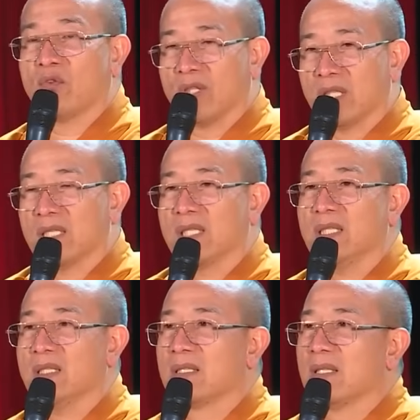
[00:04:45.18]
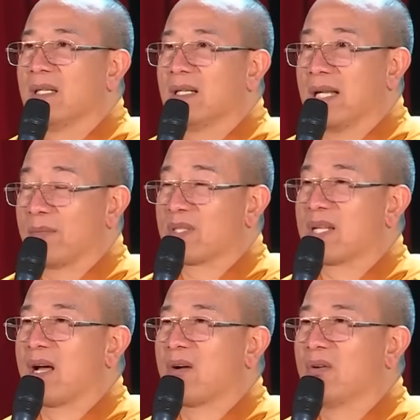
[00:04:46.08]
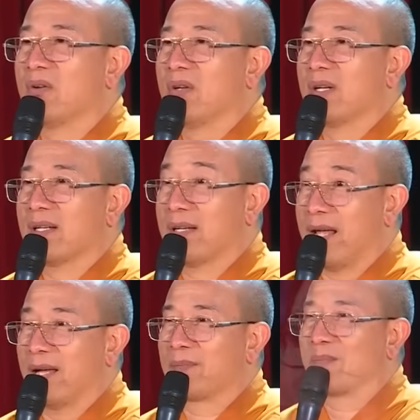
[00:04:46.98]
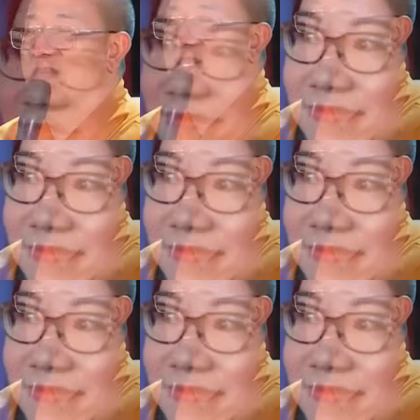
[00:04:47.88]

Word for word: phụ nữ làm sao đẹp,